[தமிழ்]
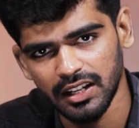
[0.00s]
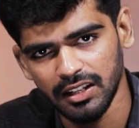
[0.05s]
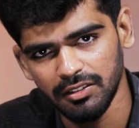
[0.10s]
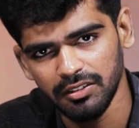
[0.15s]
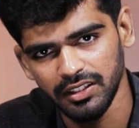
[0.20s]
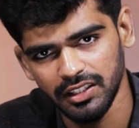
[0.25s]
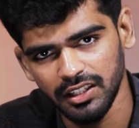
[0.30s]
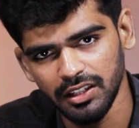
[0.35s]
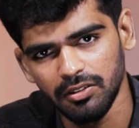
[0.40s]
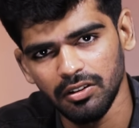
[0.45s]

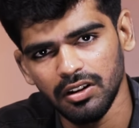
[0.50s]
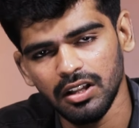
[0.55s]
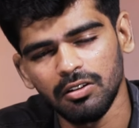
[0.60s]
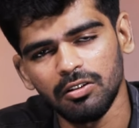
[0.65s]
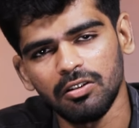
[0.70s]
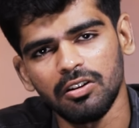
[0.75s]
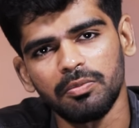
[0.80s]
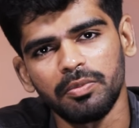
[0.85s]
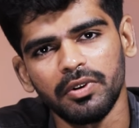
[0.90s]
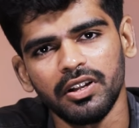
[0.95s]
தலைவனுக்கு ஈக்குவலாக
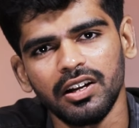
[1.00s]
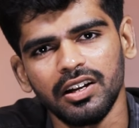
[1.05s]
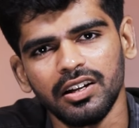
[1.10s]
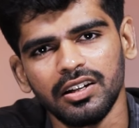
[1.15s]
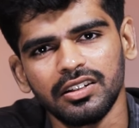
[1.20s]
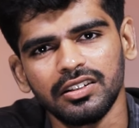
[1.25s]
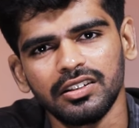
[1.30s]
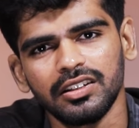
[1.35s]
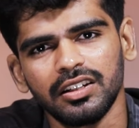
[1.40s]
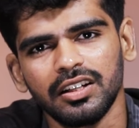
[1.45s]
வருவாப்லையா
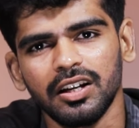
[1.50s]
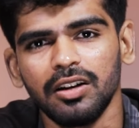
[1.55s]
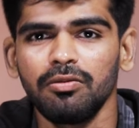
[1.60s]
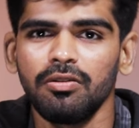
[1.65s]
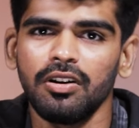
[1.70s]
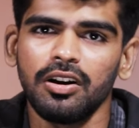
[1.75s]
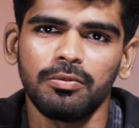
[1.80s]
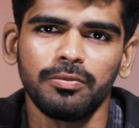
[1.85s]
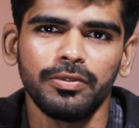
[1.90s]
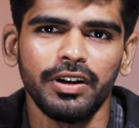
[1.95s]

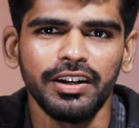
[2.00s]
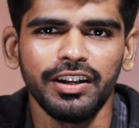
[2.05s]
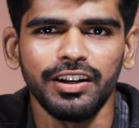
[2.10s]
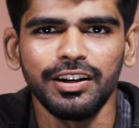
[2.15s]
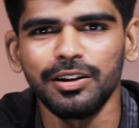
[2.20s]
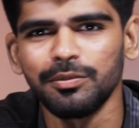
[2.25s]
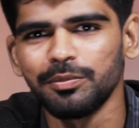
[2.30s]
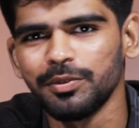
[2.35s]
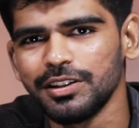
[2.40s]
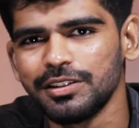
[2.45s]
கங்குவாவுக்கு முன்னாடி
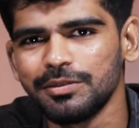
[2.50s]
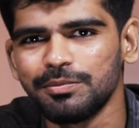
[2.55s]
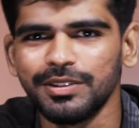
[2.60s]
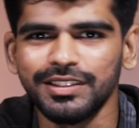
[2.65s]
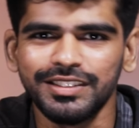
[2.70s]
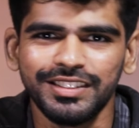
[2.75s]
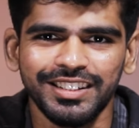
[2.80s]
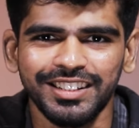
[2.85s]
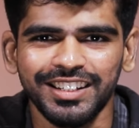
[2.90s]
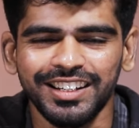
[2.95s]
என்ன பேச்சு
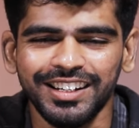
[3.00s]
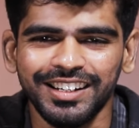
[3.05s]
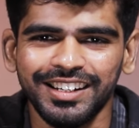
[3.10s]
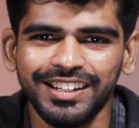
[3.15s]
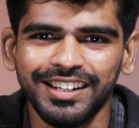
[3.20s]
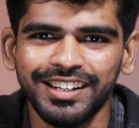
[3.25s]
பேசுனீங்க